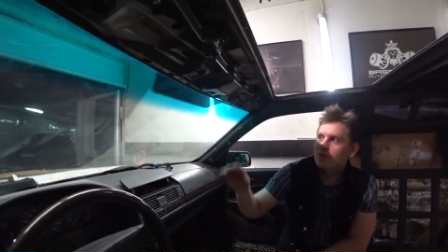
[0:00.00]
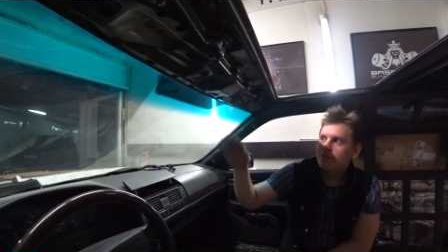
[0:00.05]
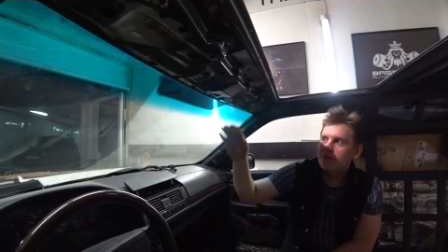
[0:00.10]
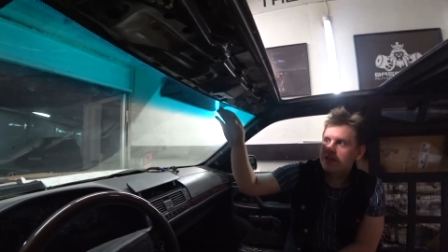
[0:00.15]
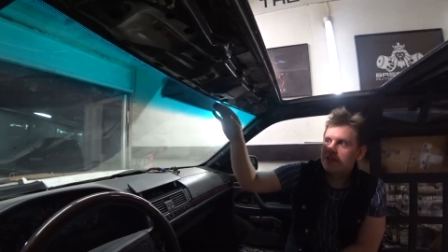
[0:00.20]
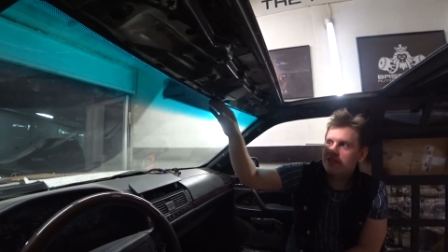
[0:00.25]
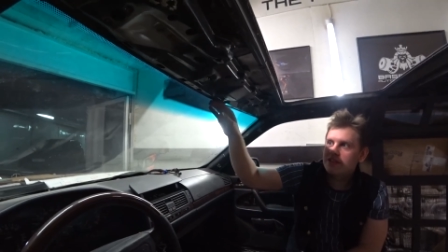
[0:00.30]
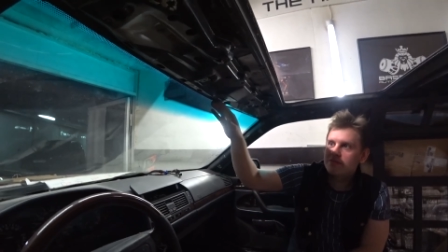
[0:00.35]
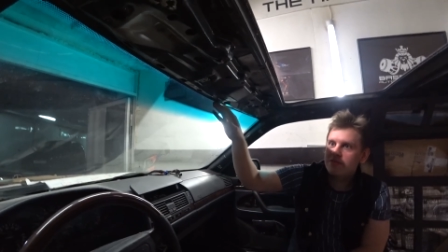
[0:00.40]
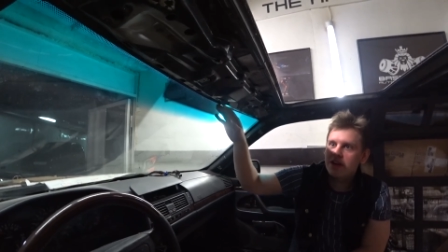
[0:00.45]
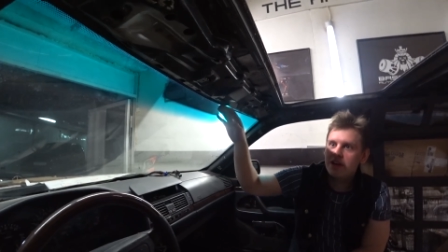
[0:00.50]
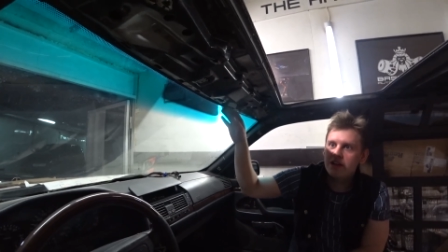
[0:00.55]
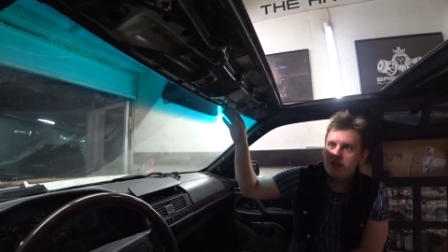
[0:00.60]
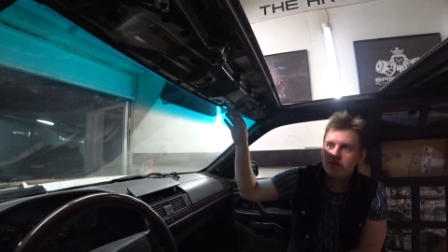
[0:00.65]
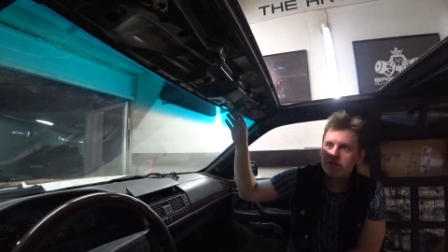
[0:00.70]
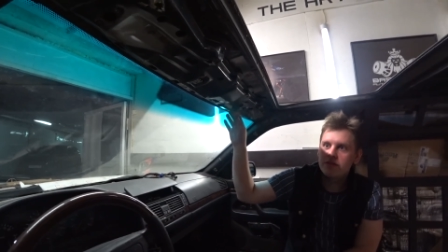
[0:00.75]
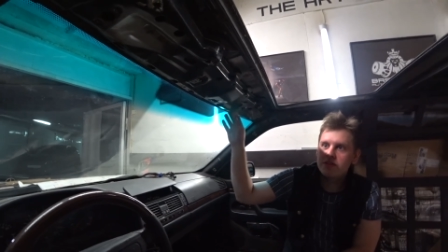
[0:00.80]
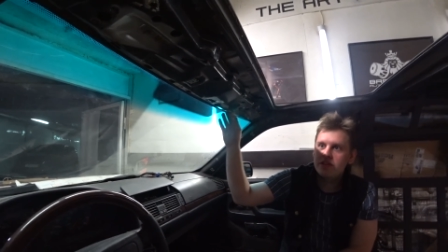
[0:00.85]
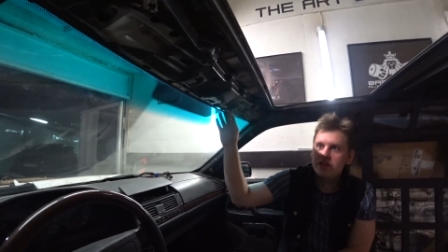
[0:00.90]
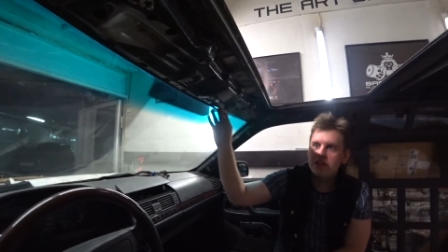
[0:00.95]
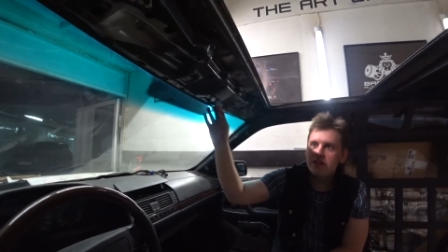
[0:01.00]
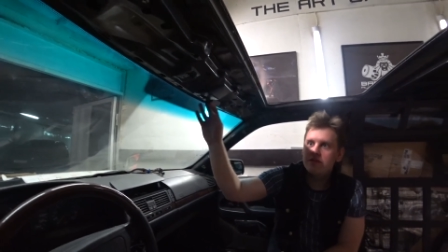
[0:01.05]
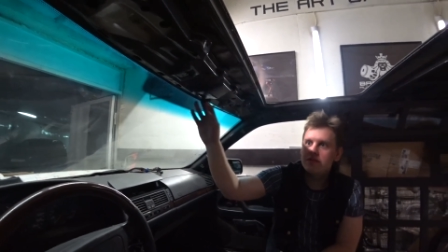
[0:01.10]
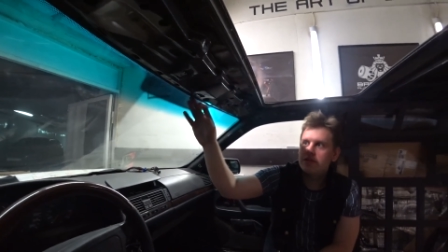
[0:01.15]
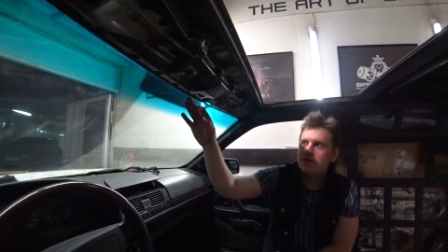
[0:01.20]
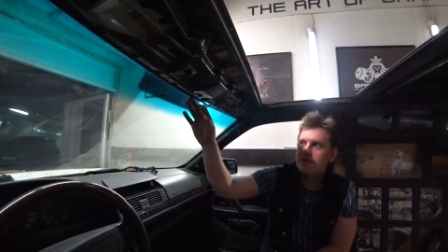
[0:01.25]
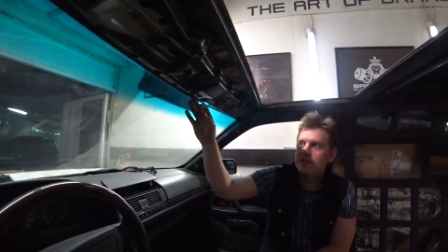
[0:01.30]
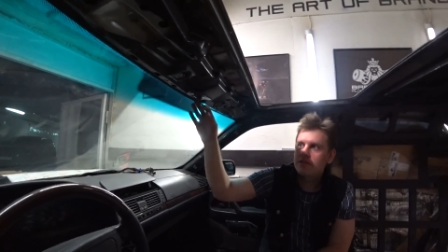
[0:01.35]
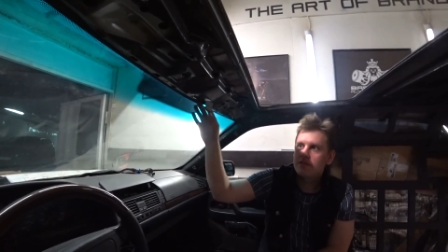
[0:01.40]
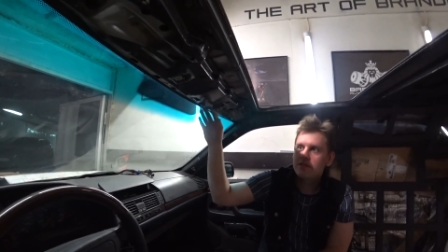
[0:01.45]
максимально
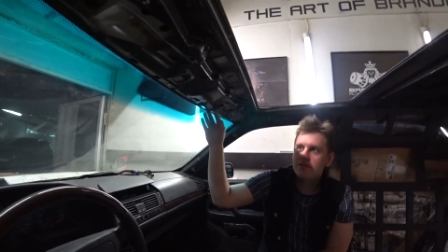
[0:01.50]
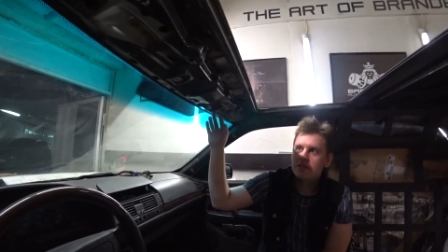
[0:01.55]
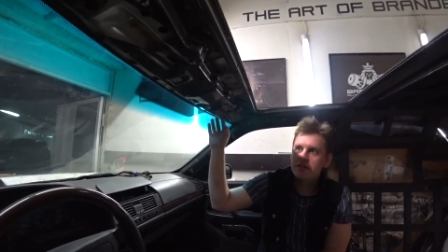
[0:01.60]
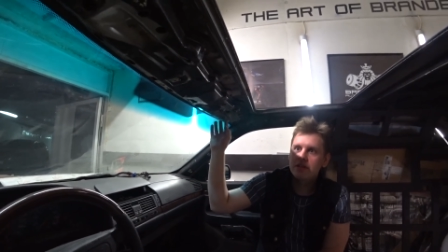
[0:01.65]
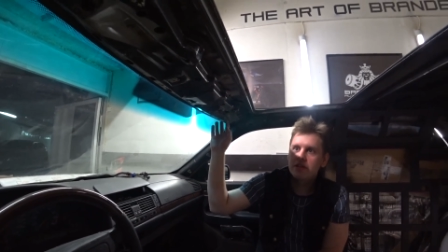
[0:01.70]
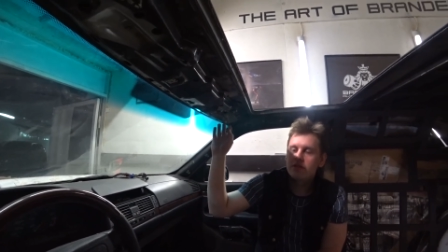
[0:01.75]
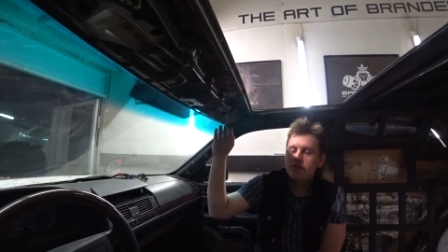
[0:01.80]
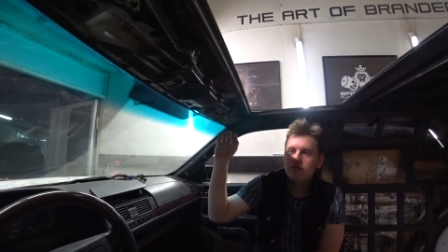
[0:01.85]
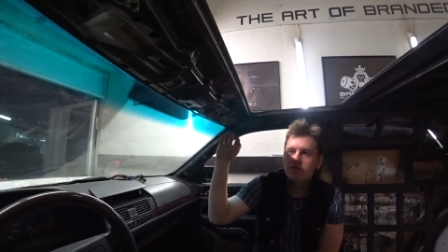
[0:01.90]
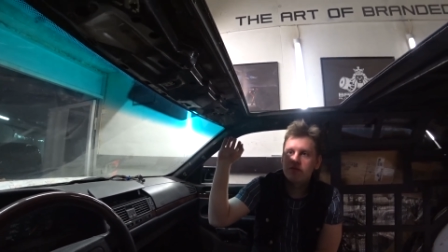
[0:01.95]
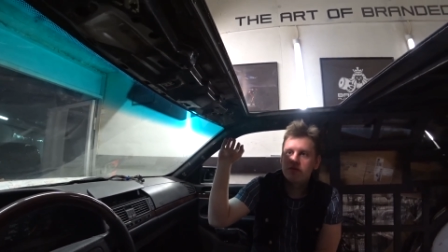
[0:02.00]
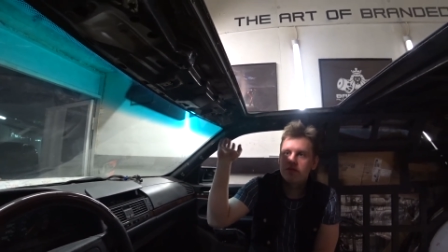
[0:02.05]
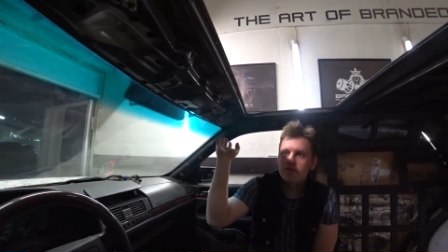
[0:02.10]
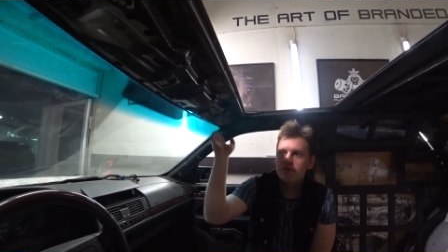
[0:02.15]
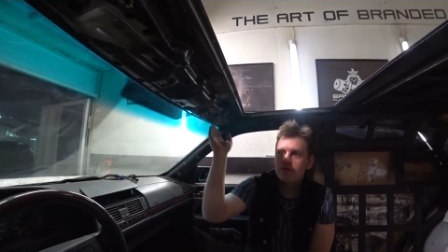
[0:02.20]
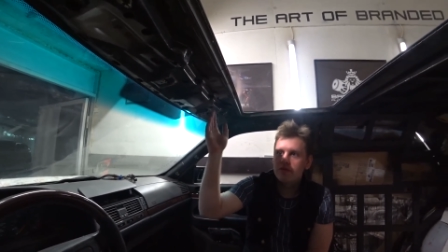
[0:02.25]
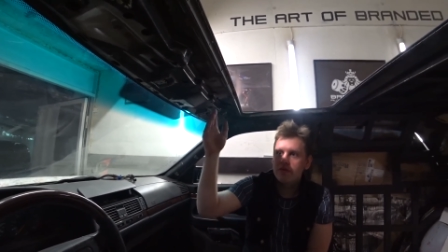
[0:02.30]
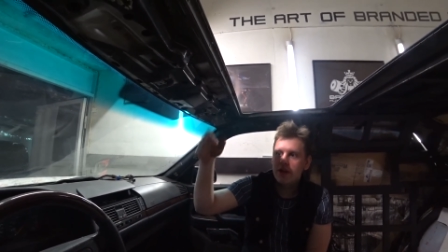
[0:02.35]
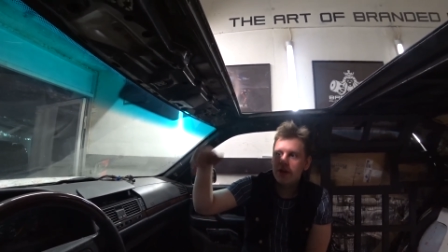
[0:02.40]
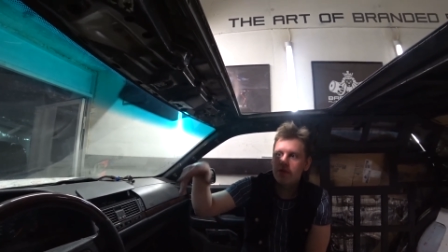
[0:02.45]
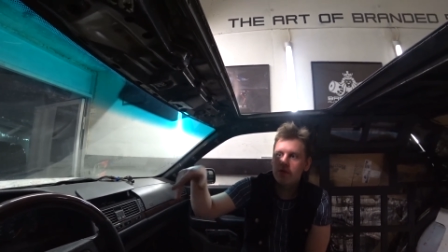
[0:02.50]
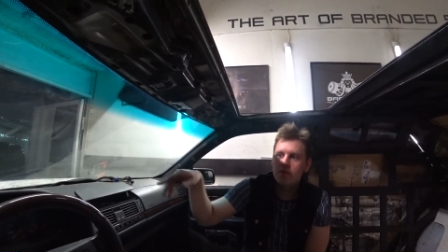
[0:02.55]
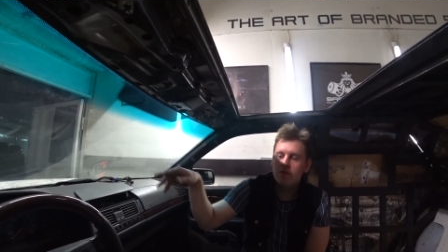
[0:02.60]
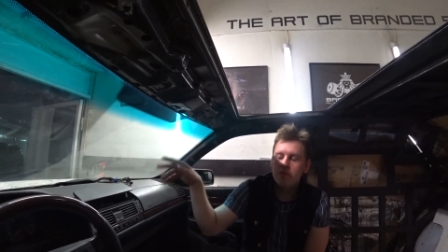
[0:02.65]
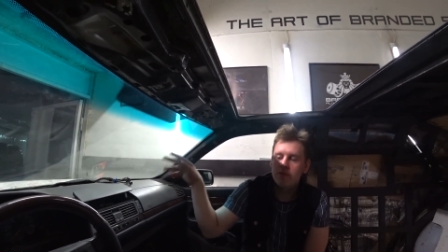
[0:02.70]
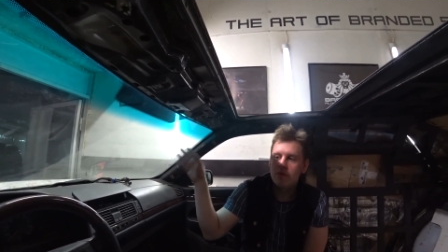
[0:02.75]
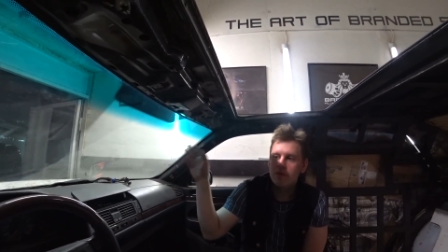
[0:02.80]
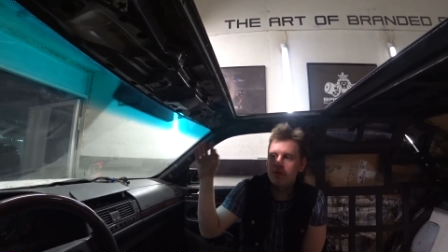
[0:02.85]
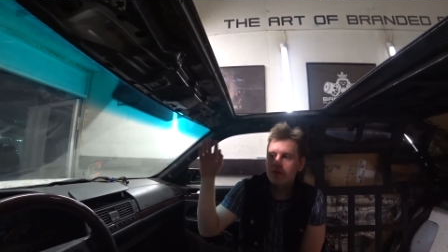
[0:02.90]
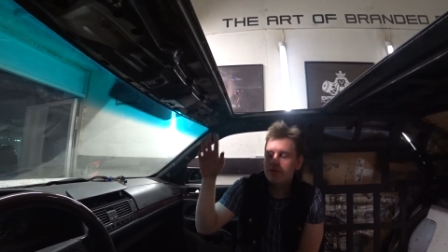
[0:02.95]
усиливать эту всю рамку
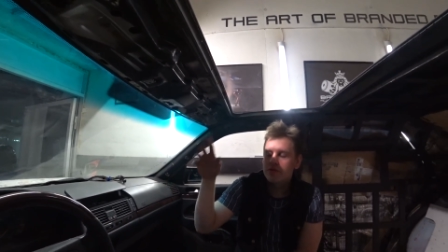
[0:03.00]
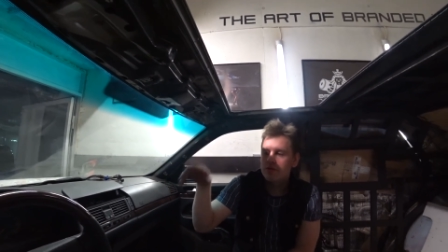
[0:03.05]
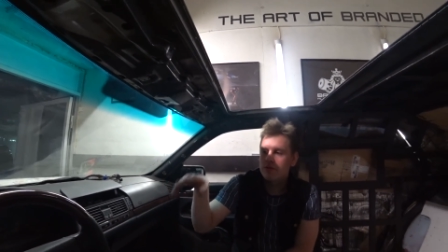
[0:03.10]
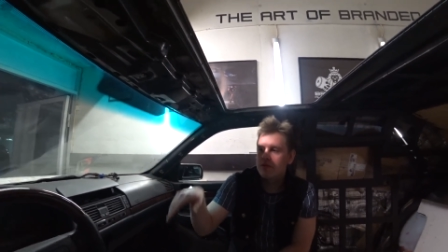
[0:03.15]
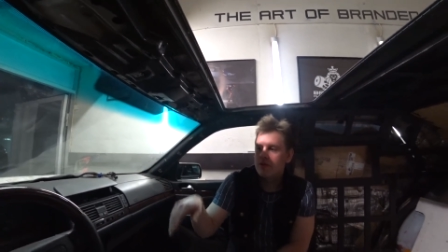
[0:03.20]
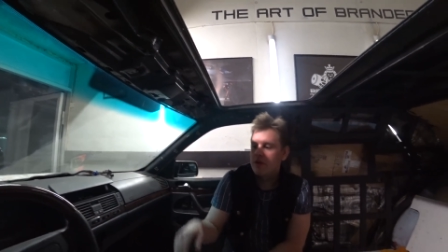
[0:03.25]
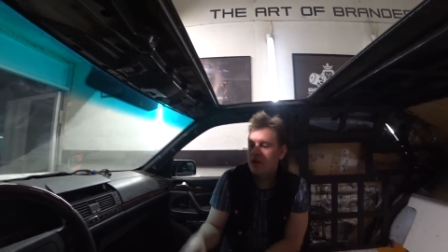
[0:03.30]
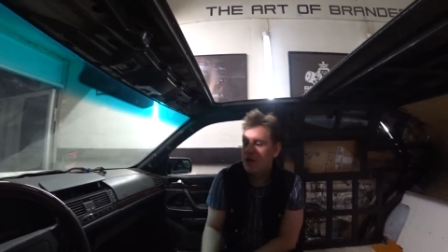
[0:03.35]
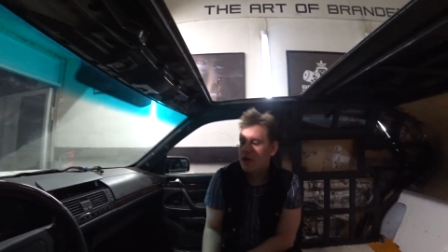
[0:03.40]
полностью.